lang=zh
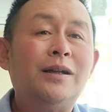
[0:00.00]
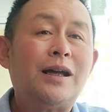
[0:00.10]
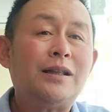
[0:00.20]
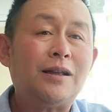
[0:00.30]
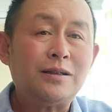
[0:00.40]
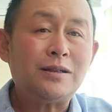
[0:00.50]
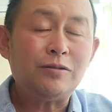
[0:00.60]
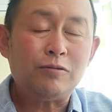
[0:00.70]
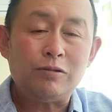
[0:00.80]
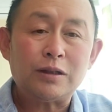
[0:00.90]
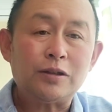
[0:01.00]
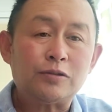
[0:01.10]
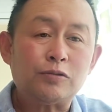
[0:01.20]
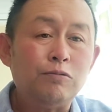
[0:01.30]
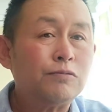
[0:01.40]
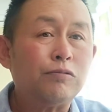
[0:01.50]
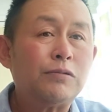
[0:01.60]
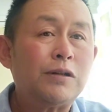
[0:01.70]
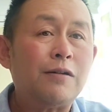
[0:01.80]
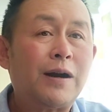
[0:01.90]
他当时就获得了通
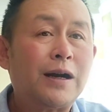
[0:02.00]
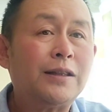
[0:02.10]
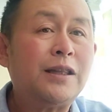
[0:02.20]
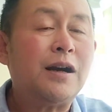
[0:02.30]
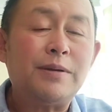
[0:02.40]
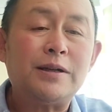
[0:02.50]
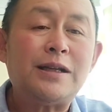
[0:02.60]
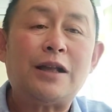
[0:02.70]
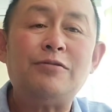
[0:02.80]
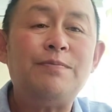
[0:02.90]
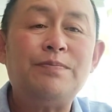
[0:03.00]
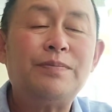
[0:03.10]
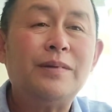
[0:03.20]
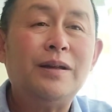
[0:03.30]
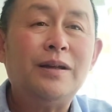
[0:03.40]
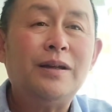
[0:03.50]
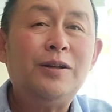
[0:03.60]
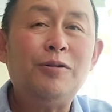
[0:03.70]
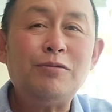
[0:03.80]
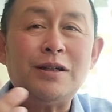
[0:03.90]
俗唱法的第二名亚军，
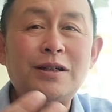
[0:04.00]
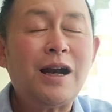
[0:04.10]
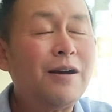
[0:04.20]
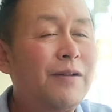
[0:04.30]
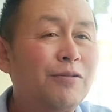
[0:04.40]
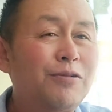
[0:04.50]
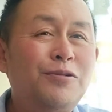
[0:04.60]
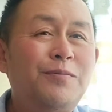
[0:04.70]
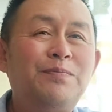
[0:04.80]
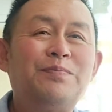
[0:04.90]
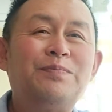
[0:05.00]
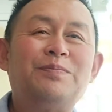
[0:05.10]
流行唱法的冠军，